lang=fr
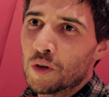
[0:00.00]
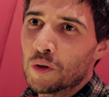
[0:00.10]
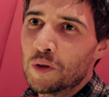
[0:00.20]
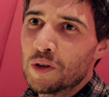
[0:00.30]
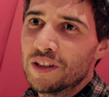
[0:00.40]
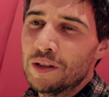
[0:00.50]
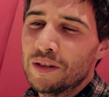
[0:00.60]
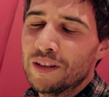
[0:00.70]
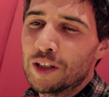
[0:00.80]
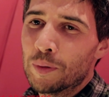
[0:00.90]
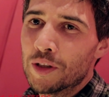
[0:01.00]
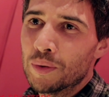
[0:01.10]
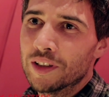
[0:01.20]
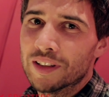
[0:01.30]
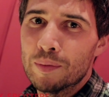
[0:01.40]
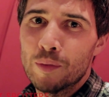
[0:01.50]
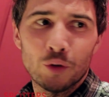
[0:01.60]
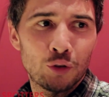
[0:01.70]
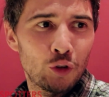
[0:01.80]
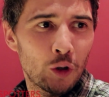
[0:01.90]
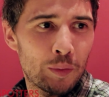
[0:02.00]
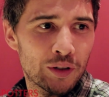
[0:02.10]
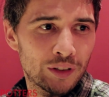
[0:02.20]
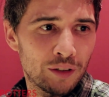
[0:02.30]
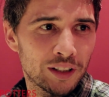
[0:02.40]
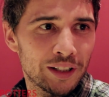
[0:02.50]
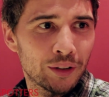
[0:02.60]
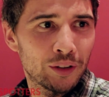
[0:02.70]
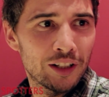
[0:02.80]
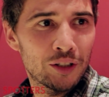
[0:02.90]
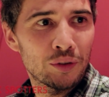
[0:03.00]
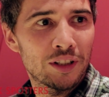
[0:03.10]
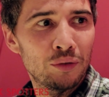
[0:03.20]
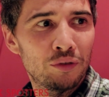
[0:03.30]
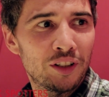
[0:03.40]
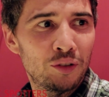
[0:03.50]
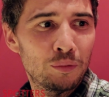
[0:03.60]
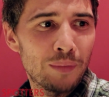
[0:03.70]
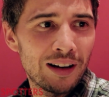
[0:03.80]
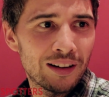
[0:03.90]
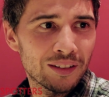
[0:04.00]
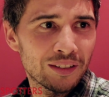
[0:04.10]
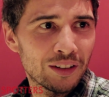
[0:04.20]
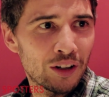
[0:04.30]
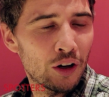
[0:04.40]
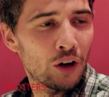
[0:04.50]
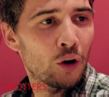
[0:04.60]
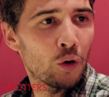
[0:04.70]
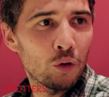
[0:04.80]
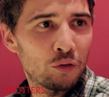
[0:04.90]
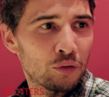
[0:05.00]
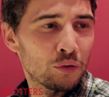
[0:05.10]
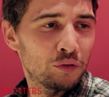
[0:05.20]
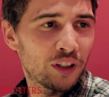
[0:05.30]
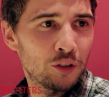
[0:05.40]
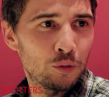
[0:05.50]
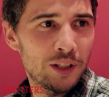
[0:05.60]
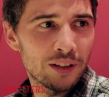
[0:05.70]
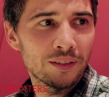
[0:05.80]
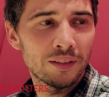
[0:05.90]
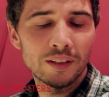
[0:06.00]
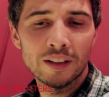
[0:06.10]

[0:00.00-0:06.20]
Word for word: je trouve que c'est une expression extrêmement dure parce que ça voudrait dire que quelque chose qui nous fait du mal, au fond, nous ferait du bien.